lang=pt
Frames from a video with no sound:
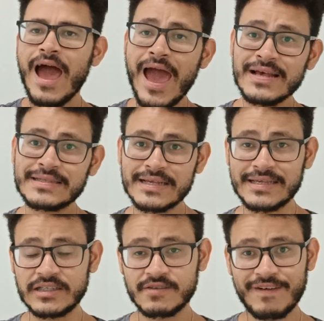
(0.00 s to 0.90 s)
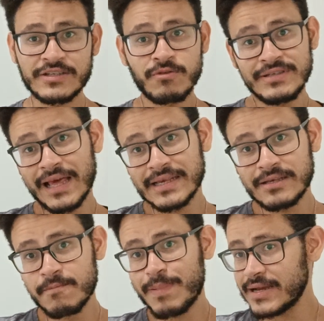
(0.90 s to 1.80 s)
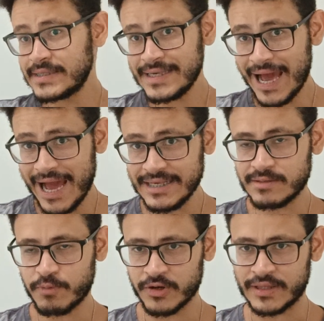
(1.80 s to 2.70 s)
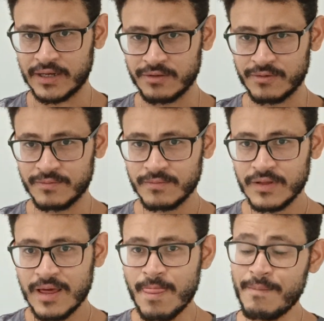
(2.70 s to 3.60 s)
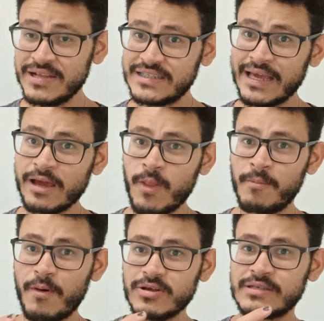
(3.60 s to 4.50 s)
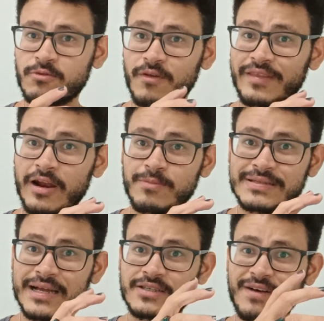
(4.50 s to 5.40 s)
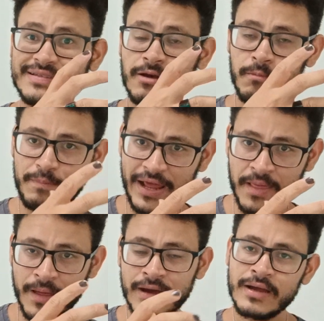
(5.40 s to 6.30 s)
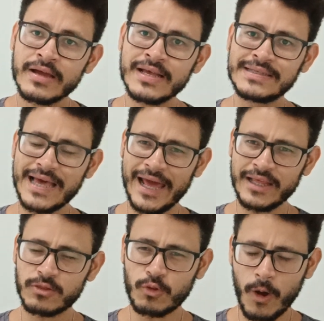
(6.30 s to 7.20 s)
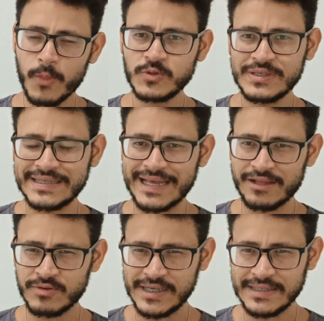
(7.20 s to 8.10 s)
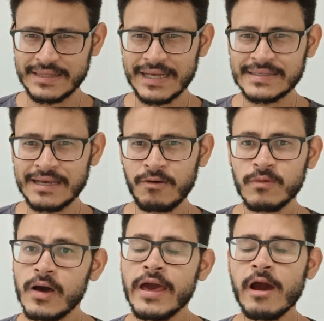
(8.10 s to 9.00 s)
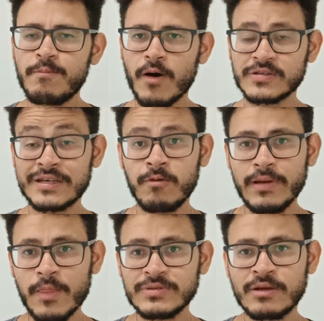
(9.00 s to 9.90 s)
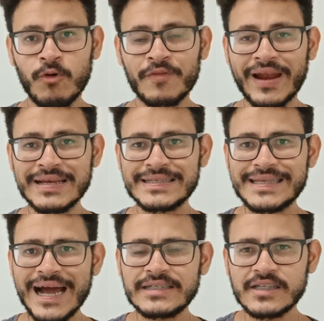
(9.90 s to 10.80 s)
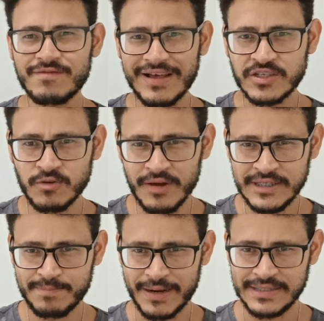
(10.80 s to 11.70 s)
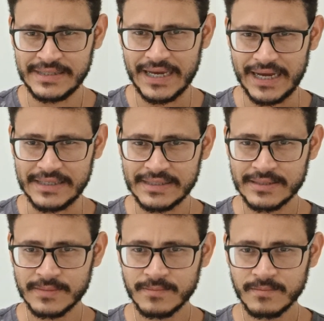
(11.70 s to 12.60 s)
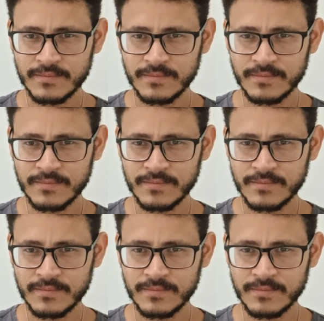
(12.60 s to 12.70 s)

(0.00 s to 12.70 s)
Essas satisfações elas são parciais, portanto. Na medida em que eu não posso encontrar uma satisfação plena que zere todos os estados de excitação, eu posso ao menos encontrar satisfações parciais.